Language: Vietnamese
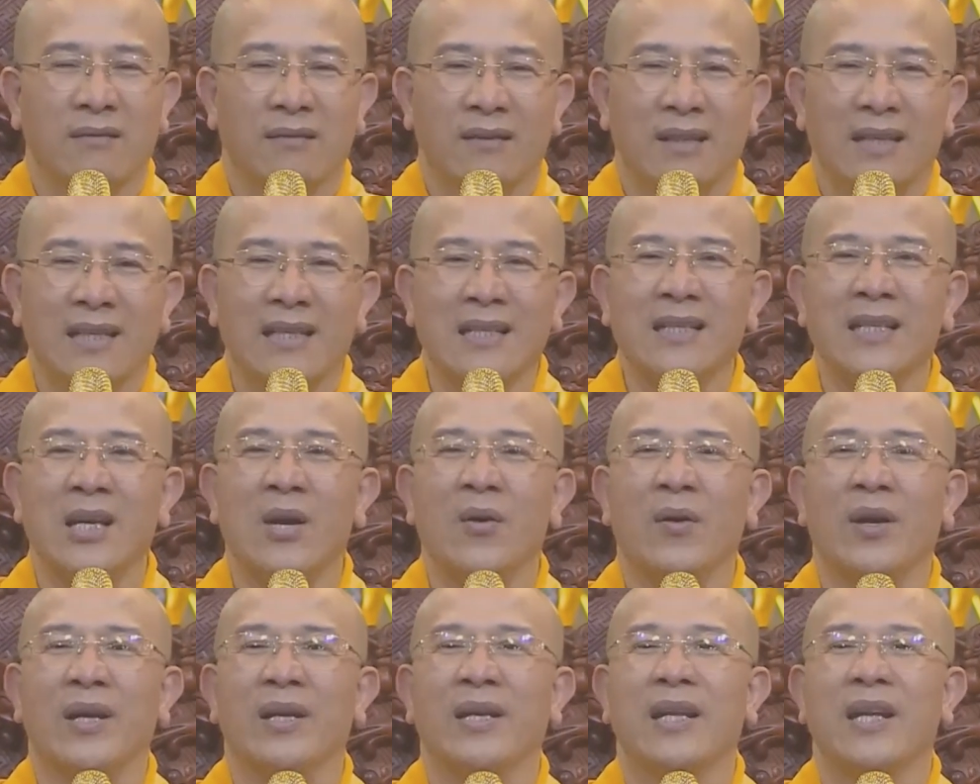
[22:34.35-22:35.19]
Tin
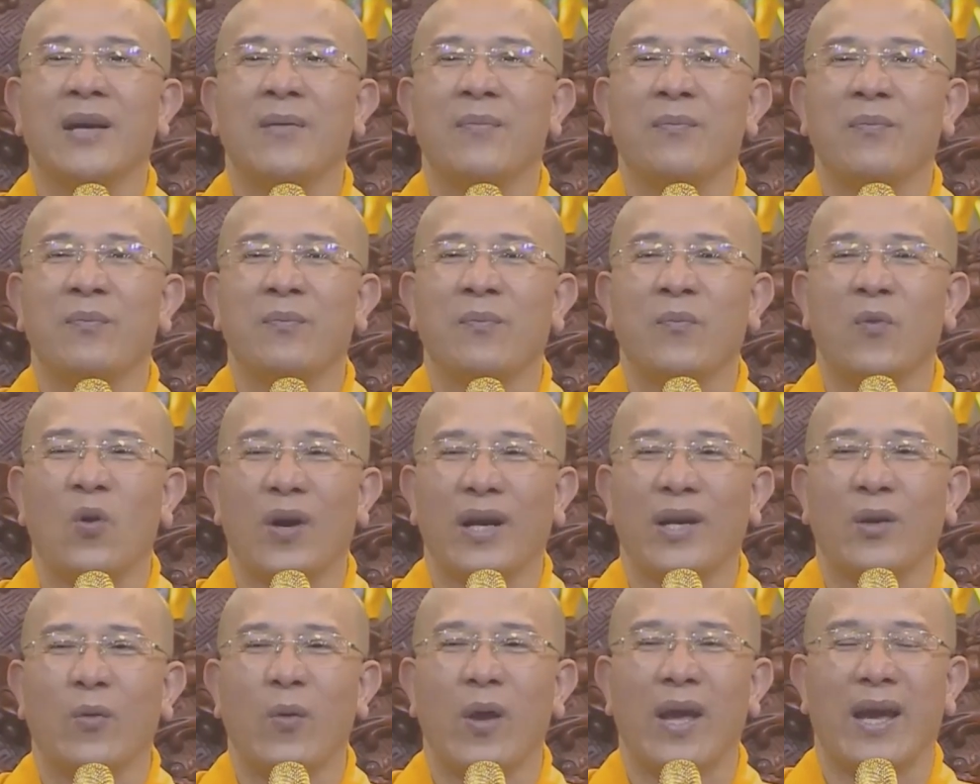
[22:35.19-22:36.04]
theo cái điểm của
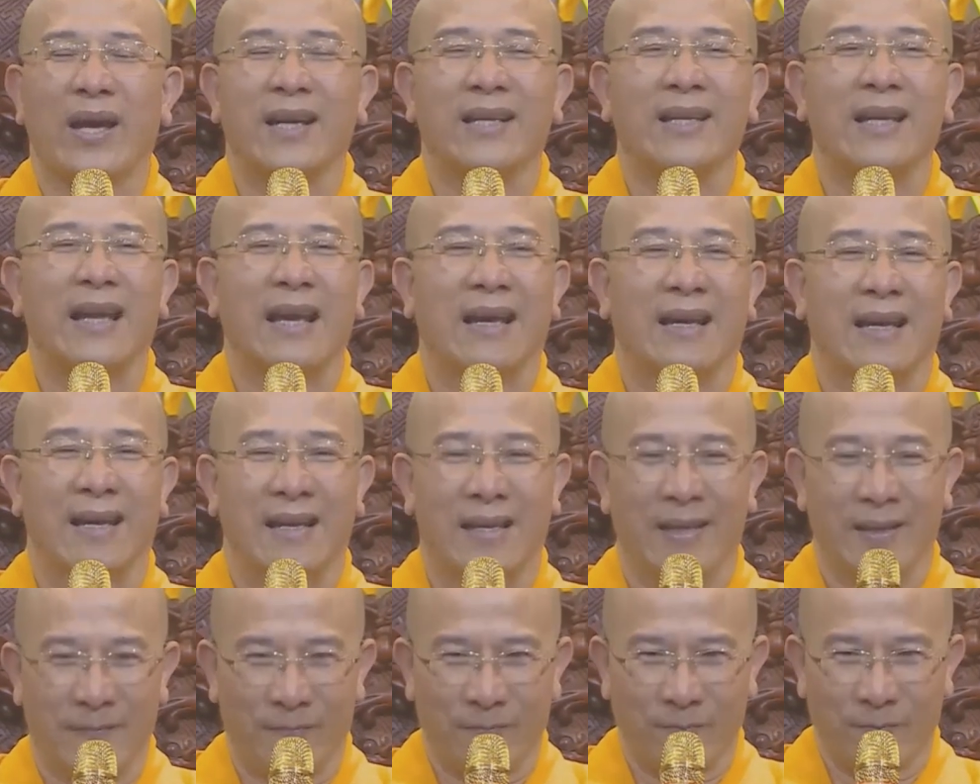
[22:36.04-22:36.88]
cái quẻ, cái thẻ đấy,